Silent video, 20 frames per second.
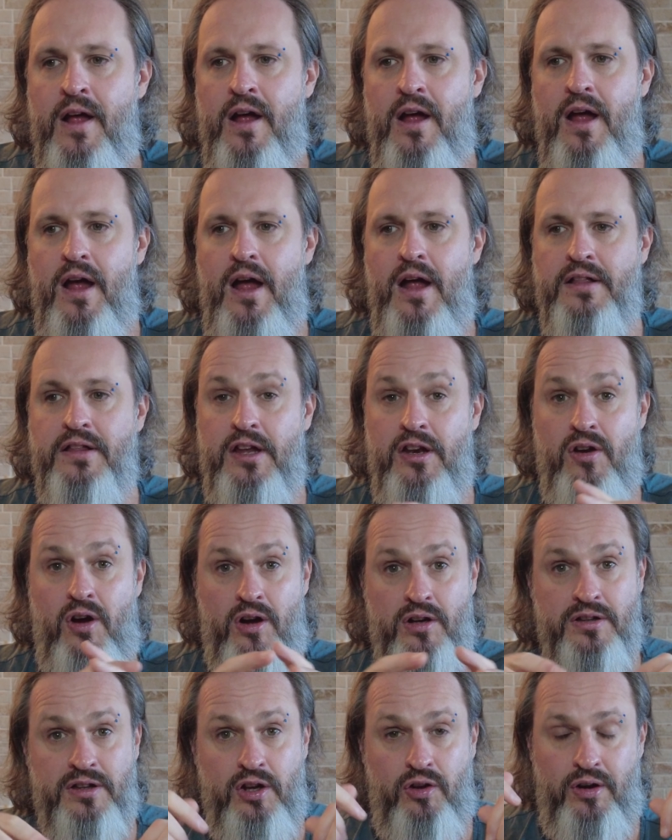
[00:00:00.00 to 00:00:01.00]
eh, di
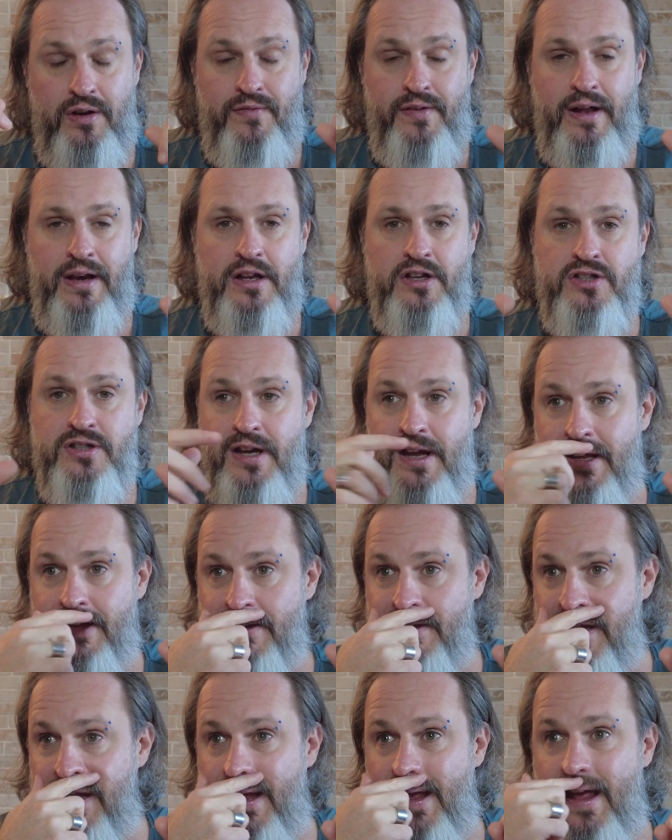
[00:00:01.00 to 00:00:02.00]
notte con i fari
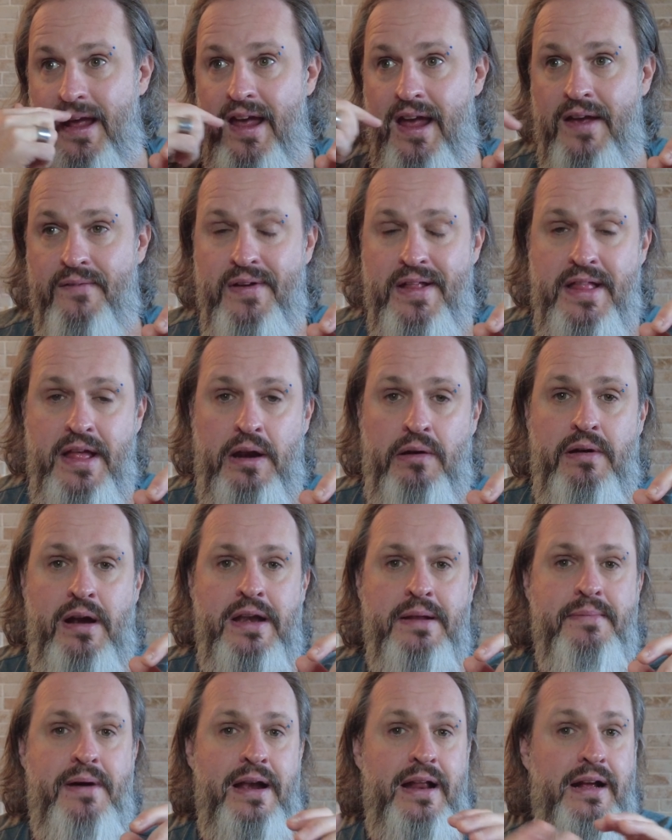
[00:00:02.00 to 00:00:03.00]
accesi e vedere un
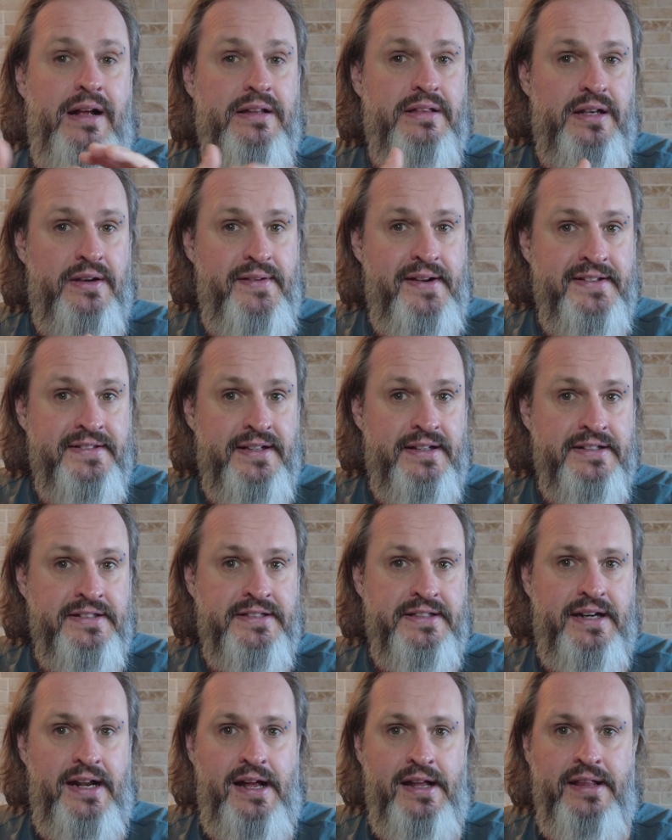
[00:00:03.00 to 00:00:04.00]
animale che attraversa la
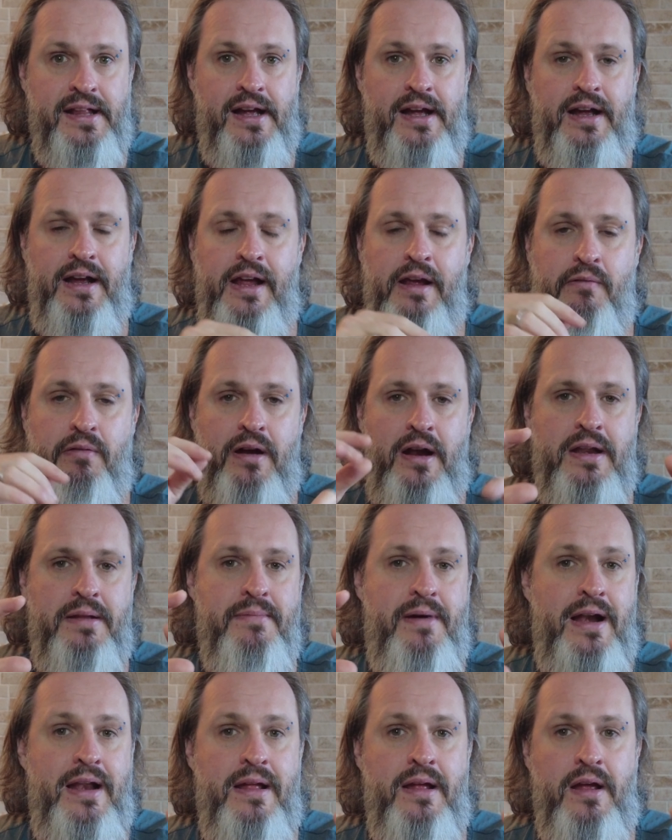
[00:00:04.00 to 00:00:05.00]
strada e
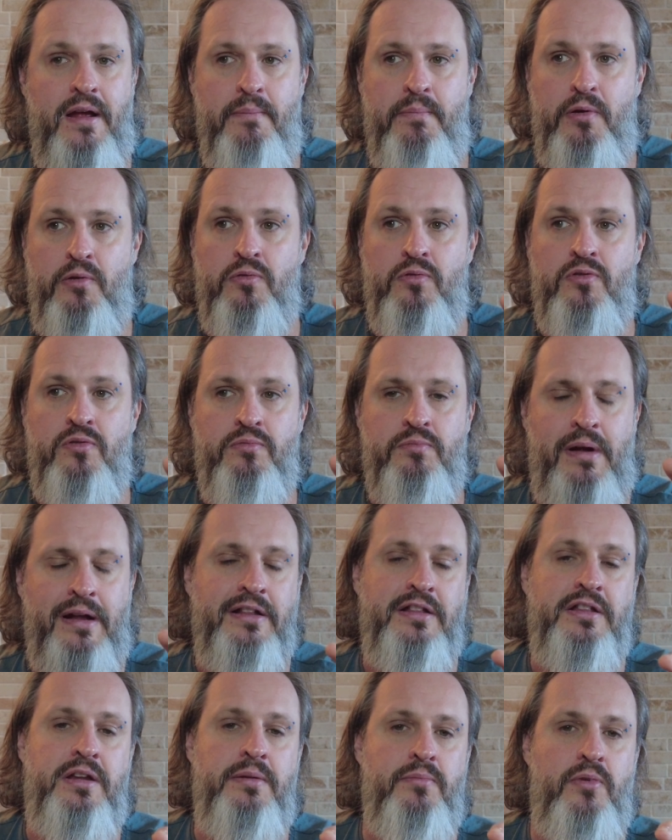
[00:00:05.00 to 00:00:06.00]
quell'animale per un
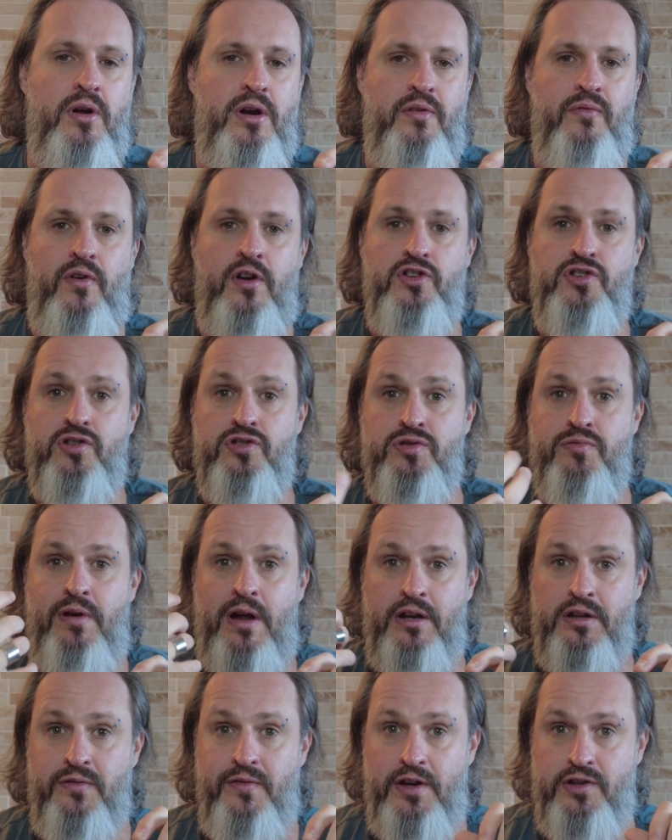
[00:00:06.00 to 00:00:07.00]
attimo rivolge lo
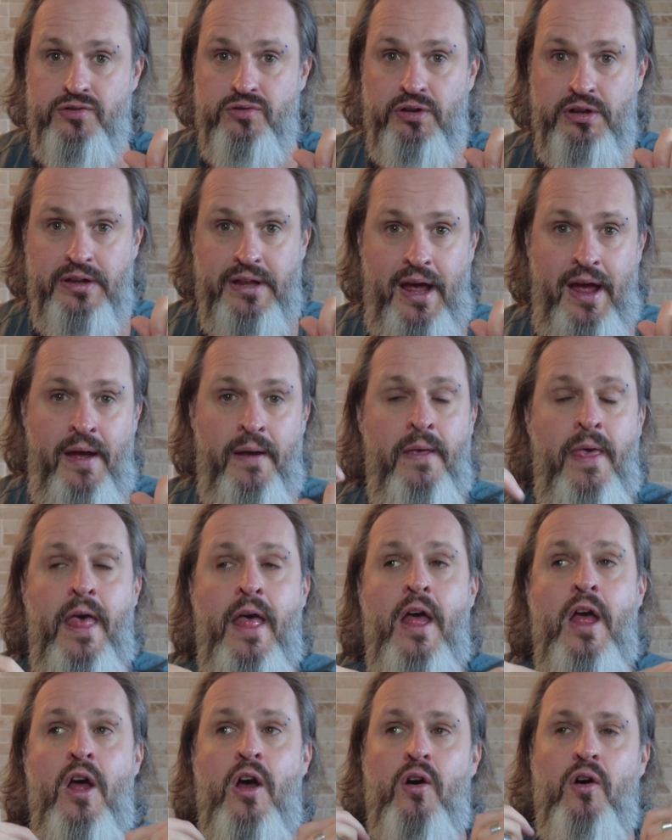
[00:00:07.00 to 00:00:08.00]
sguardo verso di
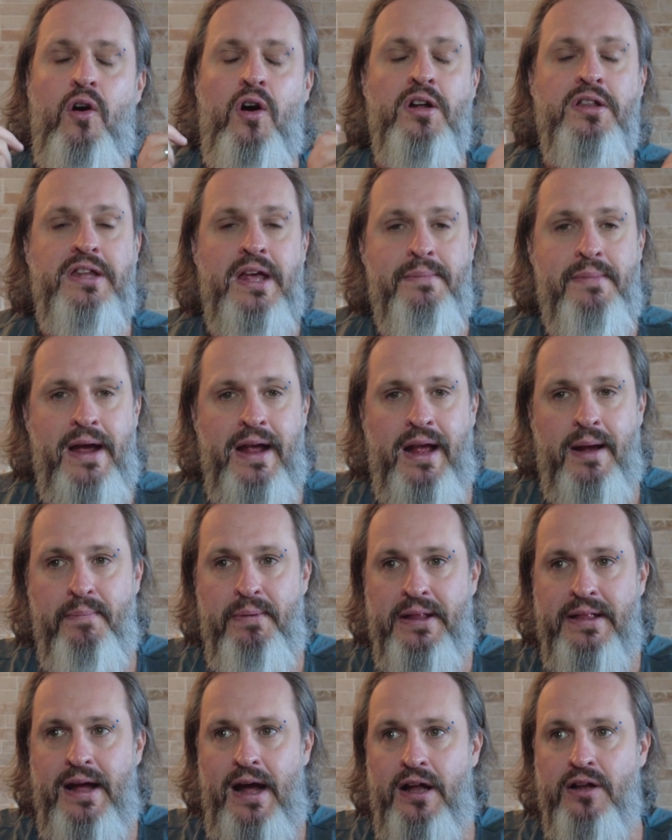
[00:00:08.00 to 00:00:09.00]
te o ti è mai
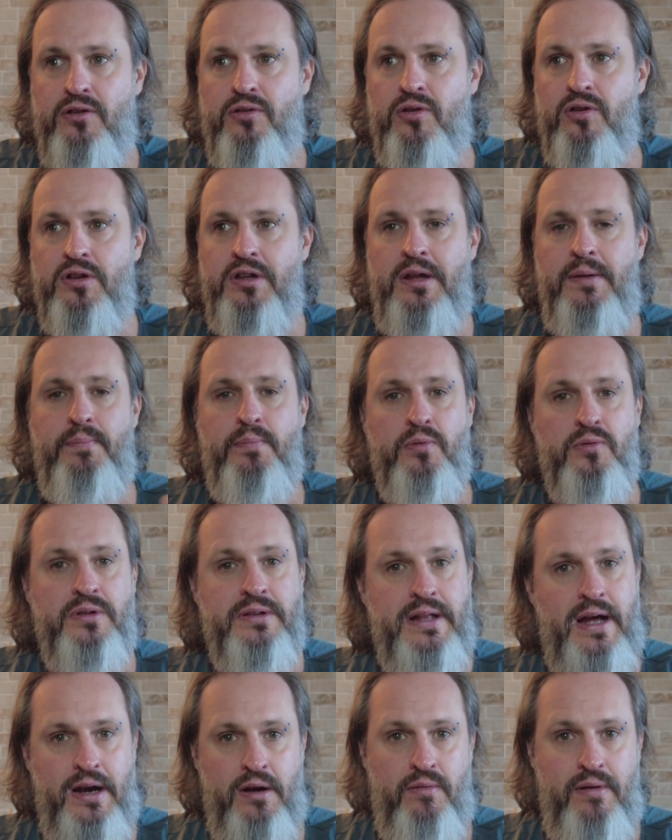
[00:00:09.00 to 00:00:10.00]
capitato di
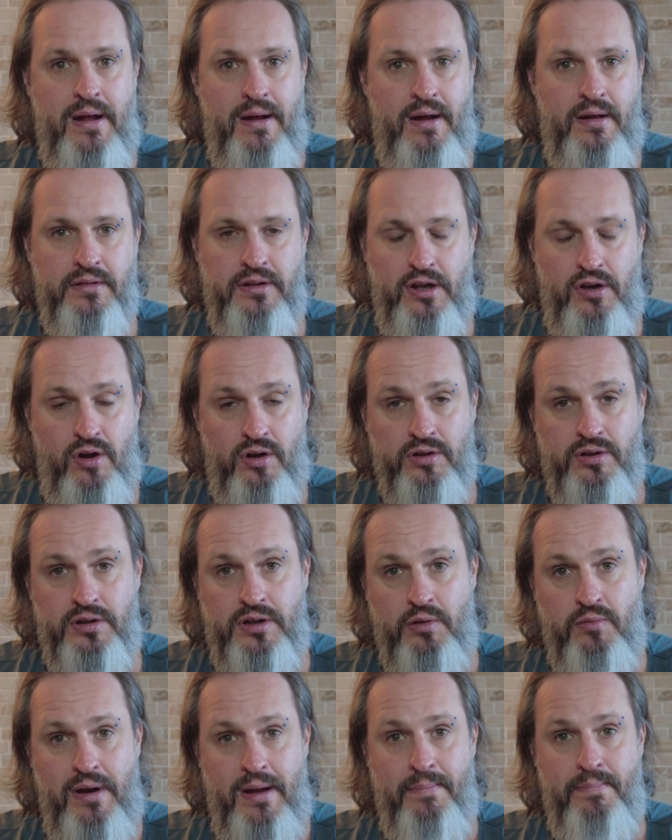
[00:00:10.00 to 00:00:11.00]
puntare una, di
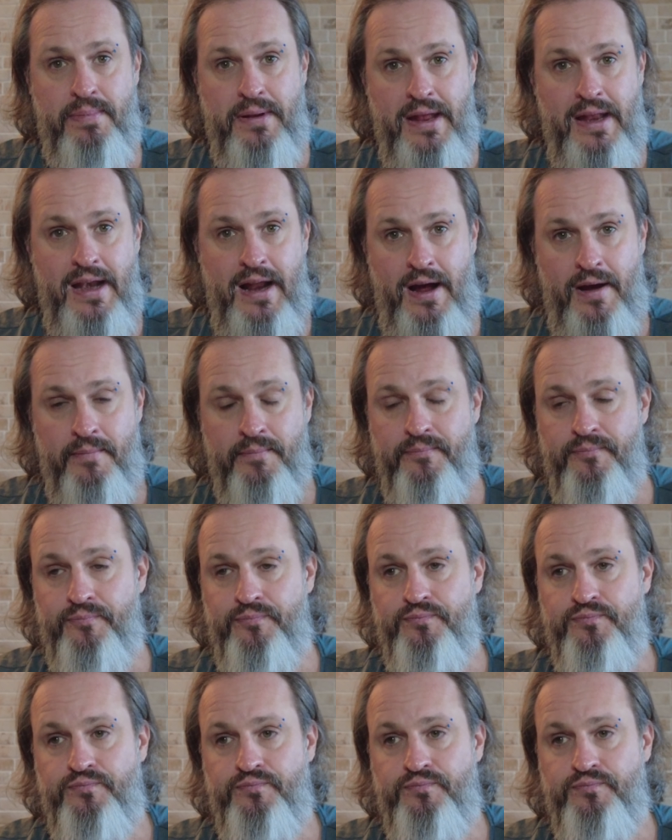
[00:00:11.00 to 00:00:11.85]
notte una pila,